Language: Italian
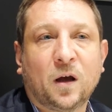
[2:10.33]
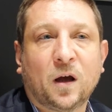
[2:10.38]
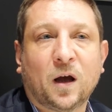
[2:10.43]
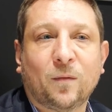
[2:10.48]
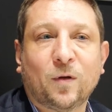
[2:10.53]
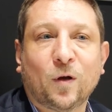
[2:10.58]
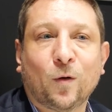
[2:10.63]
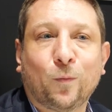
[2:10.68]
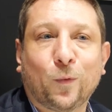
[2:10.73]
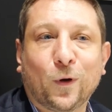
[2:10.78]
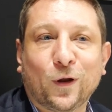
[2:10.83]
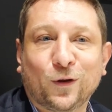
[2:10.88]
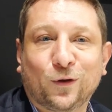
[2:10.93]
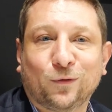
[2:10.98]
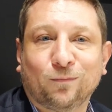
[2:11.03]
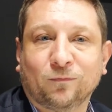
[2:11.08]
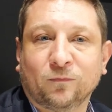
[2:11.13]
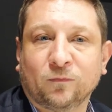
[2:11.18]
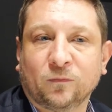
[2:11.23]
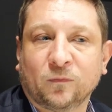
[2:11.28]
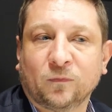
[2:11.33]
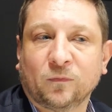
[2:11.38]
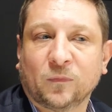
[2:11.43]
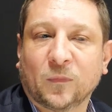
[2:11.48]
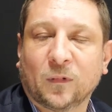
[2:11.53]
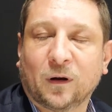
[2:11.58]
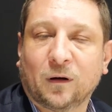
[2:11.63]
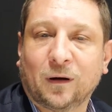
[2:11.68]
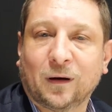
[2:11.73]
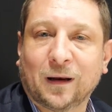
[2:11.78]
Abbiamo poi mm,
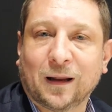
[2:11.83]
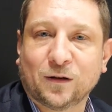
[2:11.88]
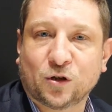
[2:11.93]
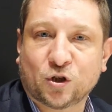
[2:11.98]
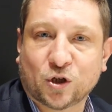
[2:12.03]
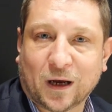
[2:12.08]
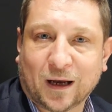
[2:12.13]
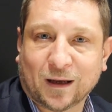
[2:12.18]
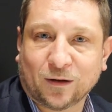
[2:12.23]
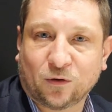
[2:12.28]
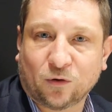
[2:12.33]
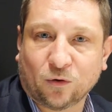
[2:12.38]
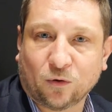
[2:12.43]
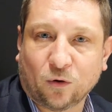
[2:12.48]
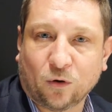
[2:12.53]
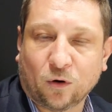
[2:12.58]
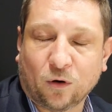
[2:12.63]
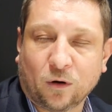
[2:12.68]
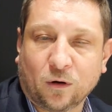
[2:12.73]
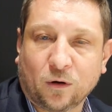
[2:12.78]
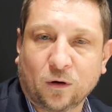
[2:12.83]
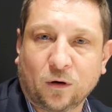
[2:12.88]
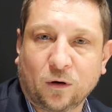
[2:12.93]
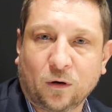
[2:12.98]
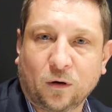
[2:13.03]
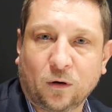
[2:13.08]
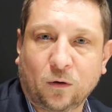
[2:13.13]
lanciato